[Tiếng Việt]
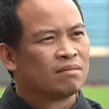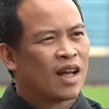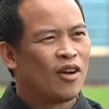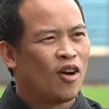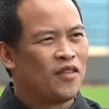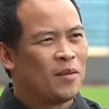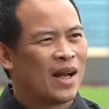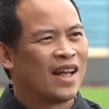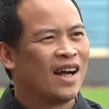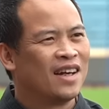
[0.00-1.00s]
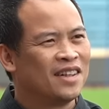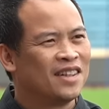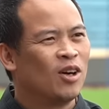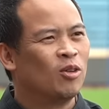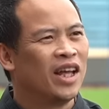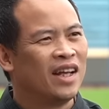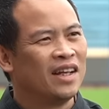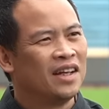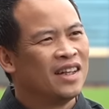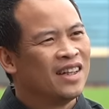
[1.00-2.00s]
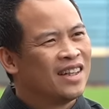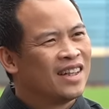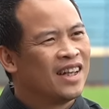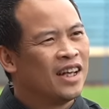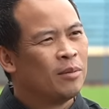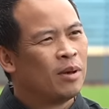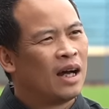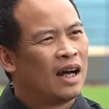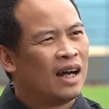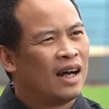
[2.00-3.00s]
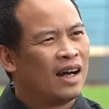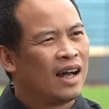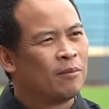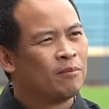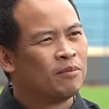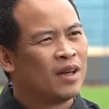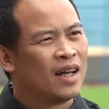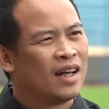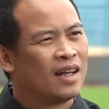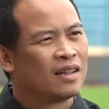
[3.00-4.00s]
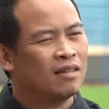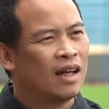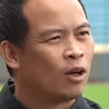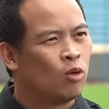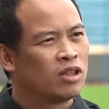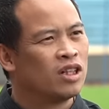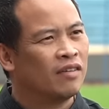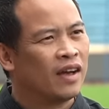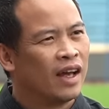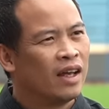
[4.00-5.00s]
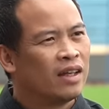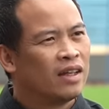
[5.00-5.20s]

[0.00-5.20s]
Hãy nói về bàn thắng đầu tiên đi. Khi mà em từ Hàn Quốc trở về,